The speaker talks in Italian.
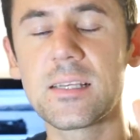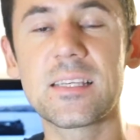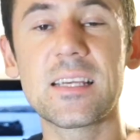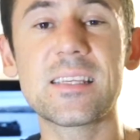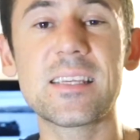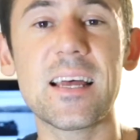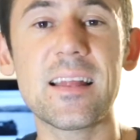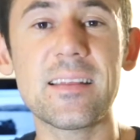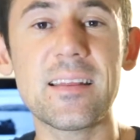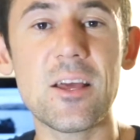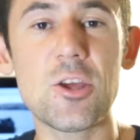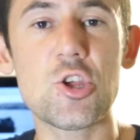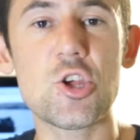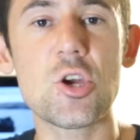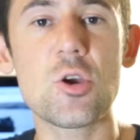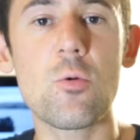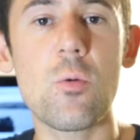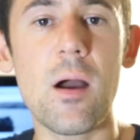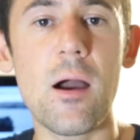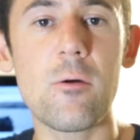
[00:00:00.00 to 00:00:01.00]

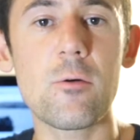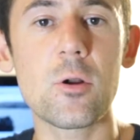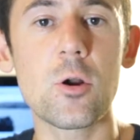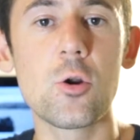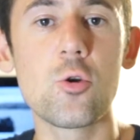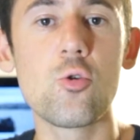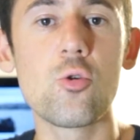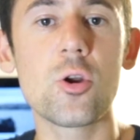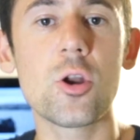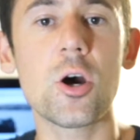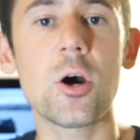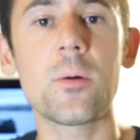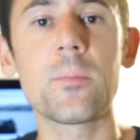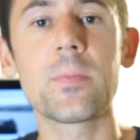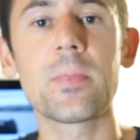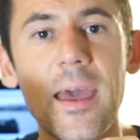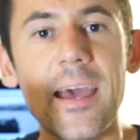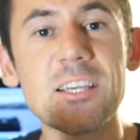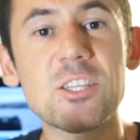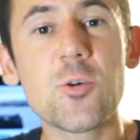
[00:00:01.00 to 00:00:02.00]
65 euro
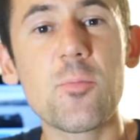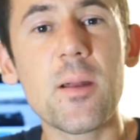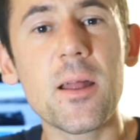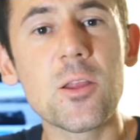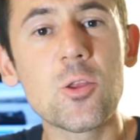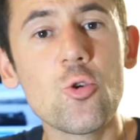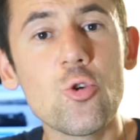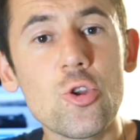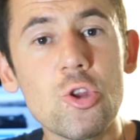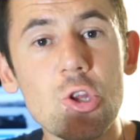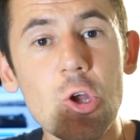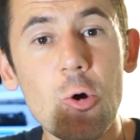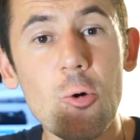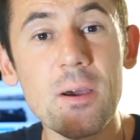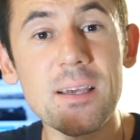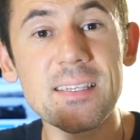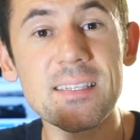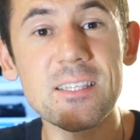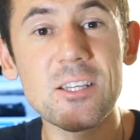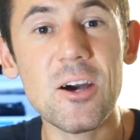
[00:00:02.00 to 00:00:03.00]
l'uno e soprattutto
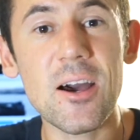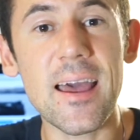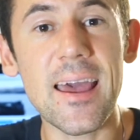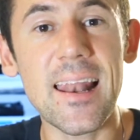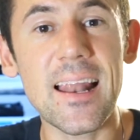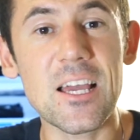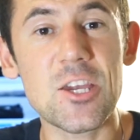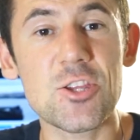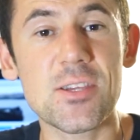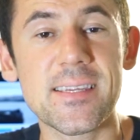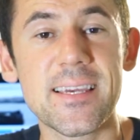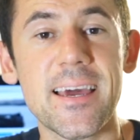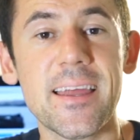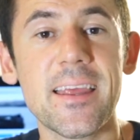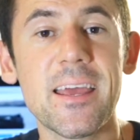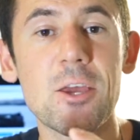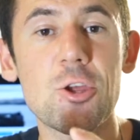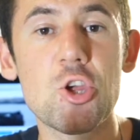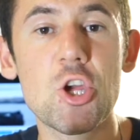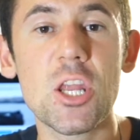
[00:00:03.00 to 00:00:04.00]
questa è la
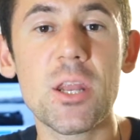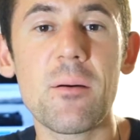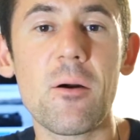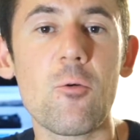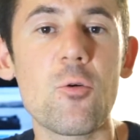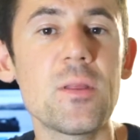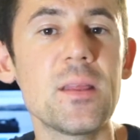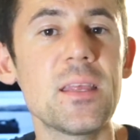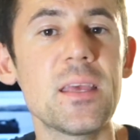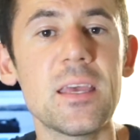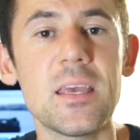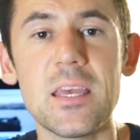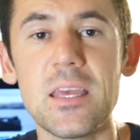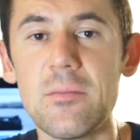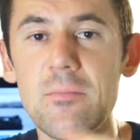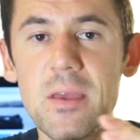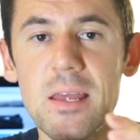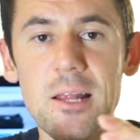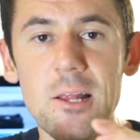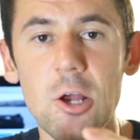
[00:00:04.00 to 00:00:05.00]
serie cinema, quindi
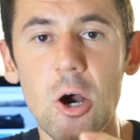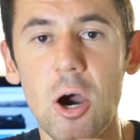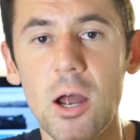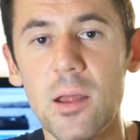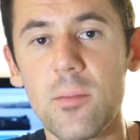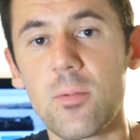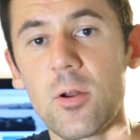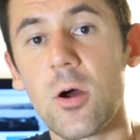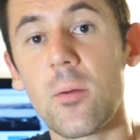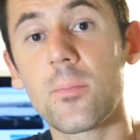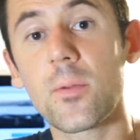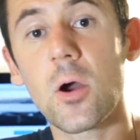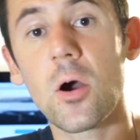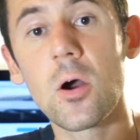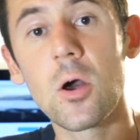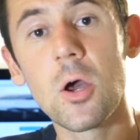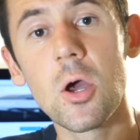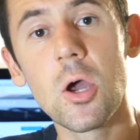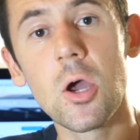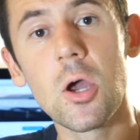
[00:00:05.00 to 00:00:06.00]
i migliori
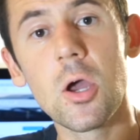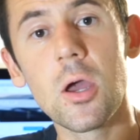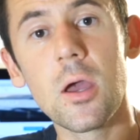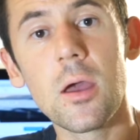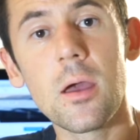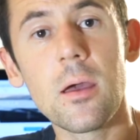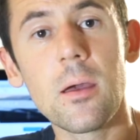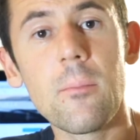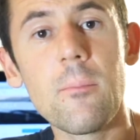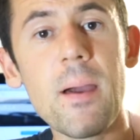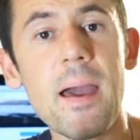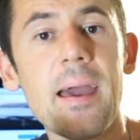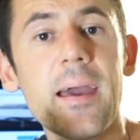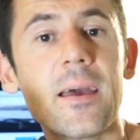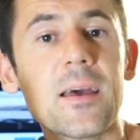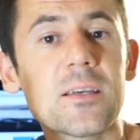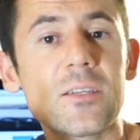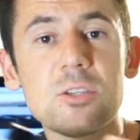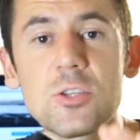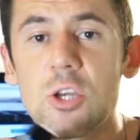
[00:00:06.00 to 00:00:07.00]
proprio
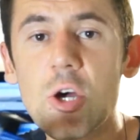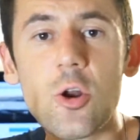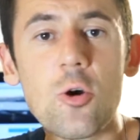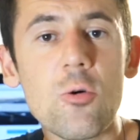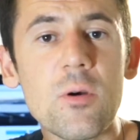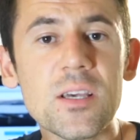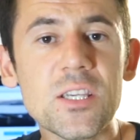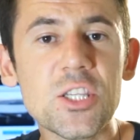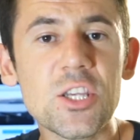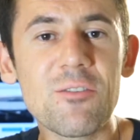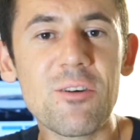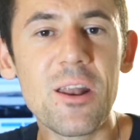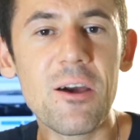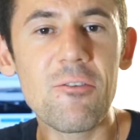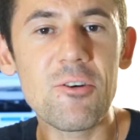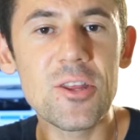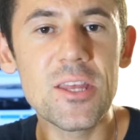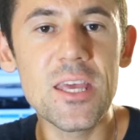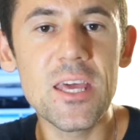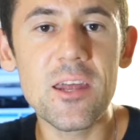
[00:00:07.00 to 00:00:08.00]
Beh, solo questo
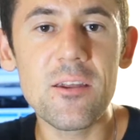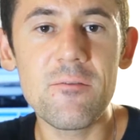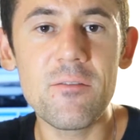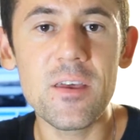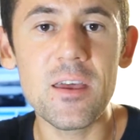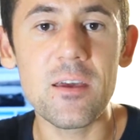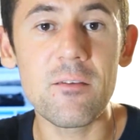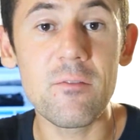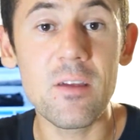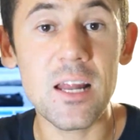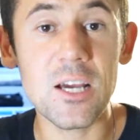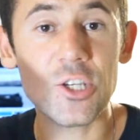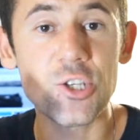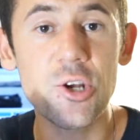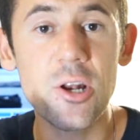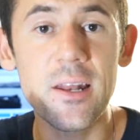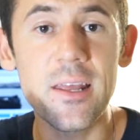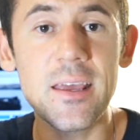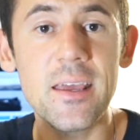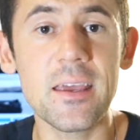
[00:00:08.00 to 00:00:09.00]
volevo dirvi, vi
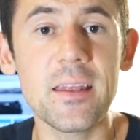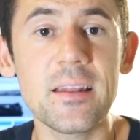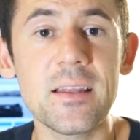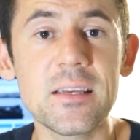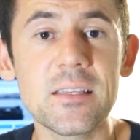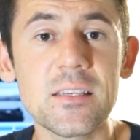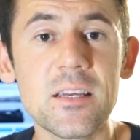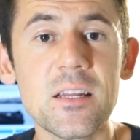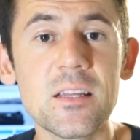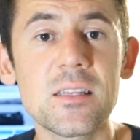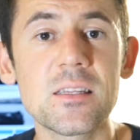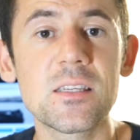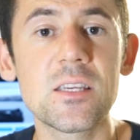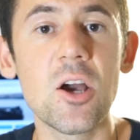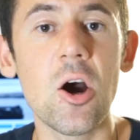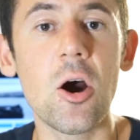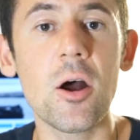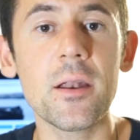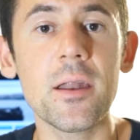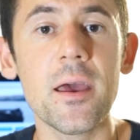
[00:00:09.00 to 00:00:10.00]
lascio il link in
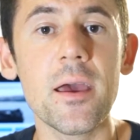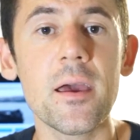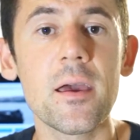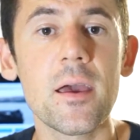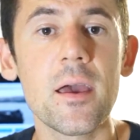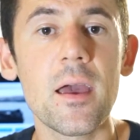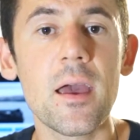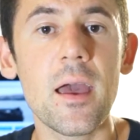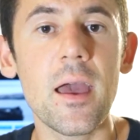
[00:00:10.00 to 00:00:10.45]
descrizione